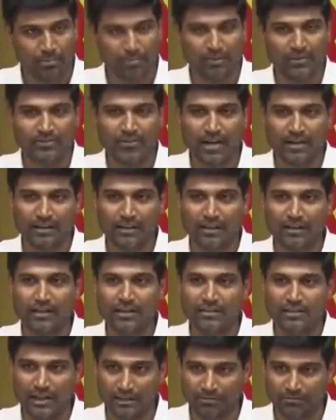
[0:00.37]
నేను
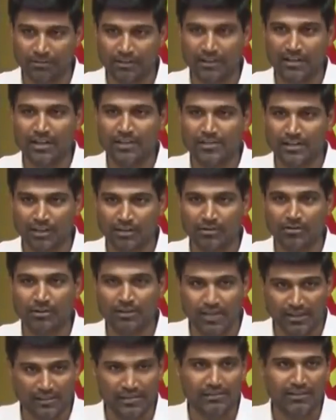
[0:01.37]
ప్రశాంతంగా చాలా ఫ్రీగా
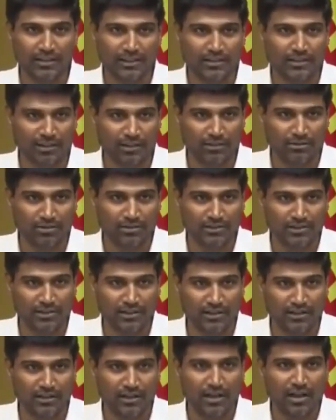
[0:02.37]
జనంతో కలిసి తిరిగి తిరగటం
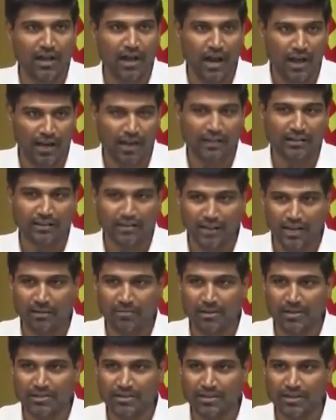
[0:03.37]
జరిగింది అలా తిరిగే
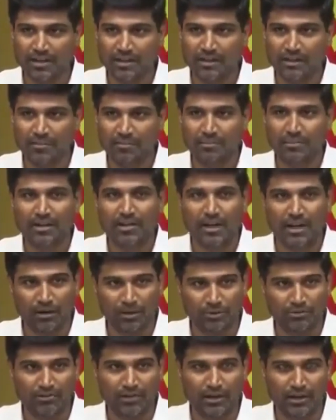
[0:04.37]
మనిషికి మీరు
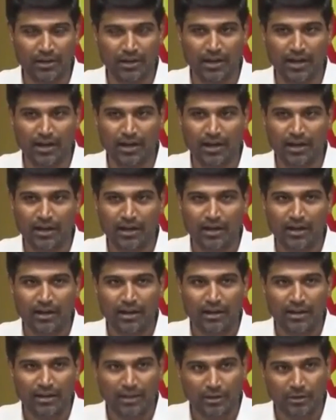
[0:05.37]
అనవసరంగా
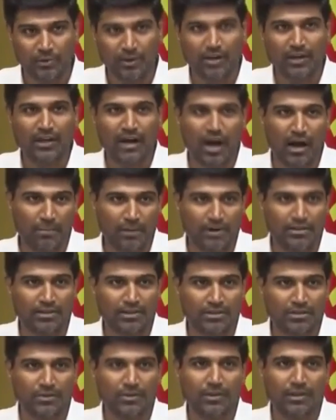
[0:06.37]
ఇటువంటి
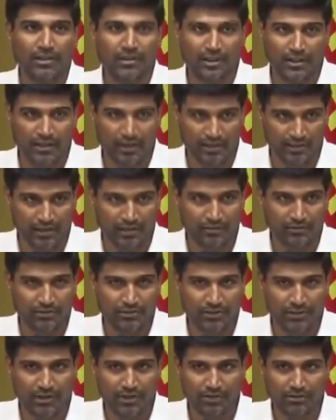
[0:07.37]
ఆపాదించడం అనేది కరెక్ట్ అయిన
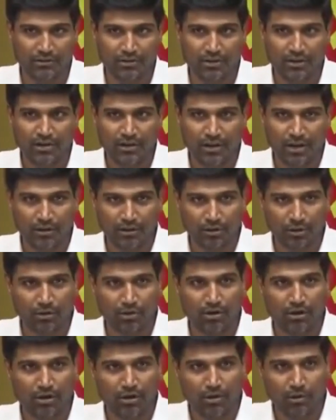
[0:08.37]
విషయం కాదు ఏదో
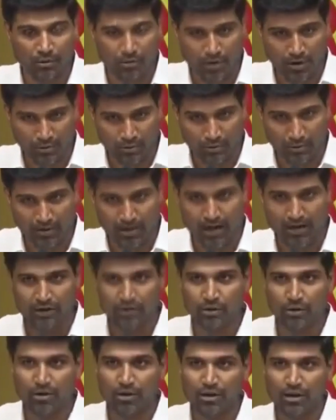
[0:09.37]
ఒక
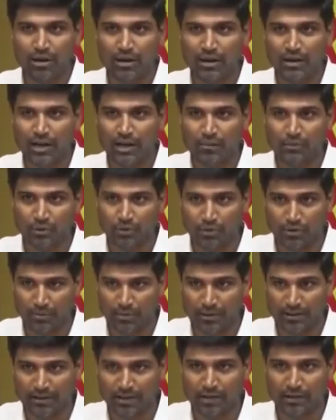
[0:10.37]
కులానికో లేకపోతే ఒక
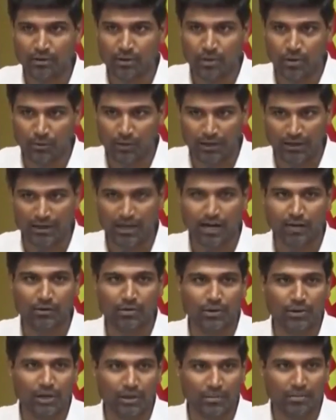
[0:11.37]
మతానికో ఒక
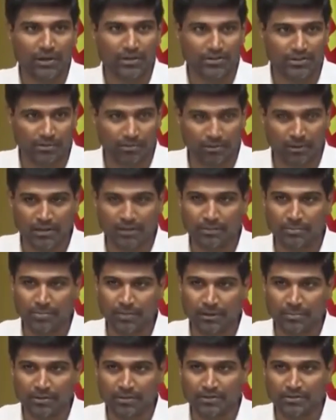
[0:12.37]
వర్గానికో నన్ను పరిచయం పరి
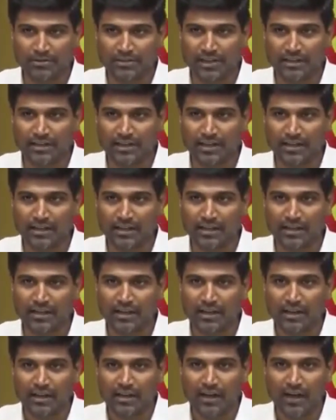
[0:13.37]
పరిమితం చేయడానికి
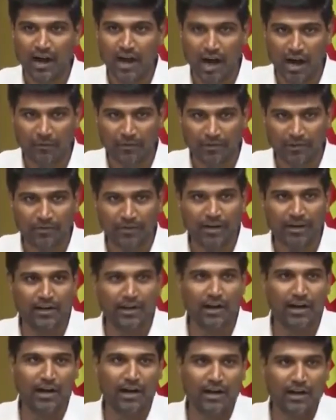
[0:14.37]
ఆ
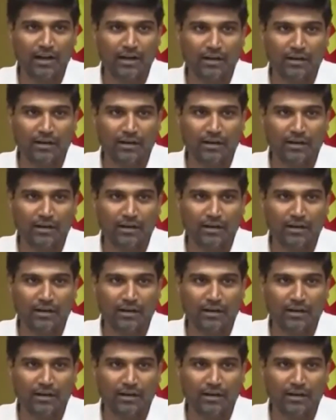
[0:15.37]
విధమైన